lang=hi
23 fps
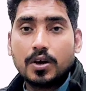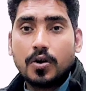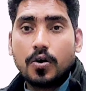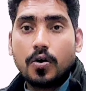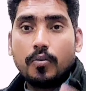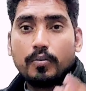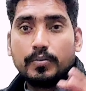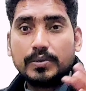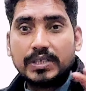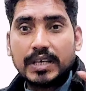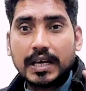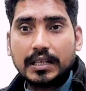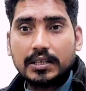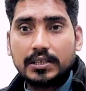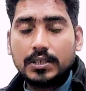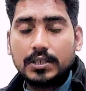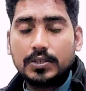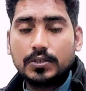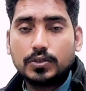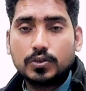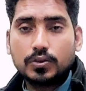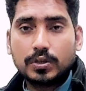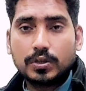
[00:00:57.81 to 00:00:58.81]
ऑब्जेक्शन
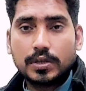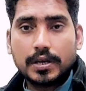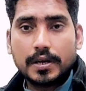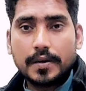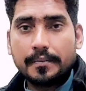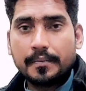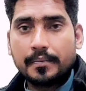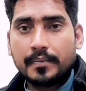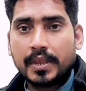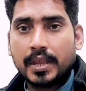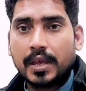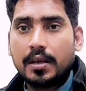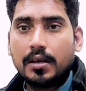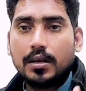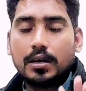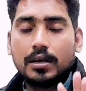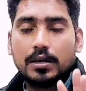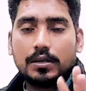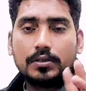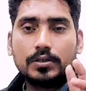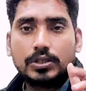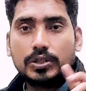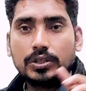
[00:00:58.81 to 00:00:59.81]
जो थे
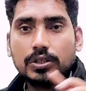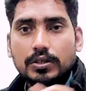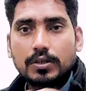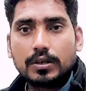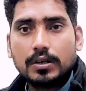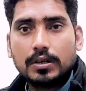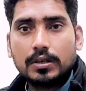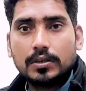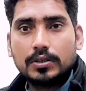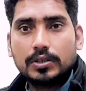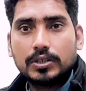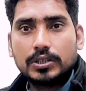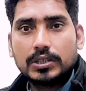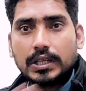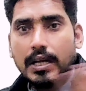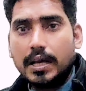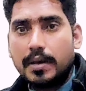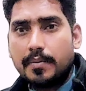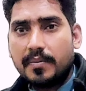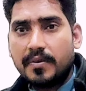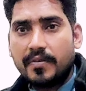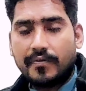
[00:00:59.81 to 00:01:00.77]
जि, जितने भी